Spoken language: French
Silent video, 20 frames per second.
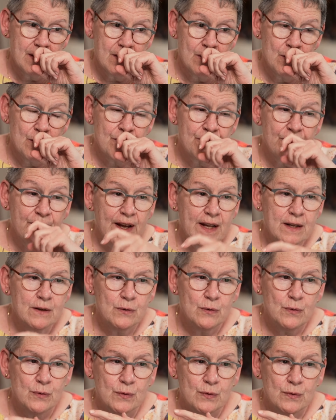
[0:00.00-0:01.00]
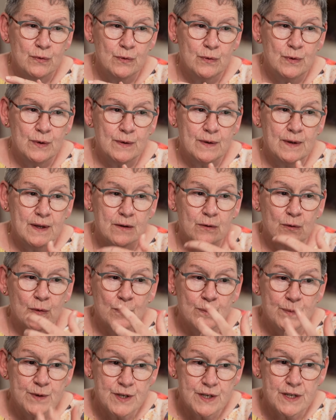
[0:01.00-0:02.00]
le fait d'être
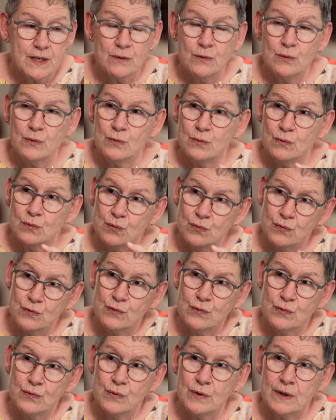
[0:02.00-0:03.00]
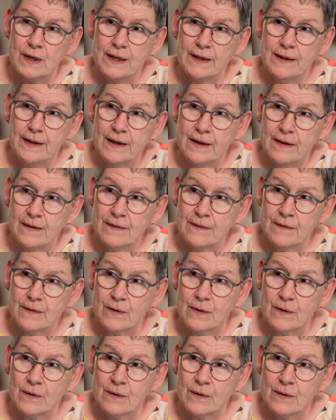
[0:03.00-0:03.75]
obligé de toujours l'aider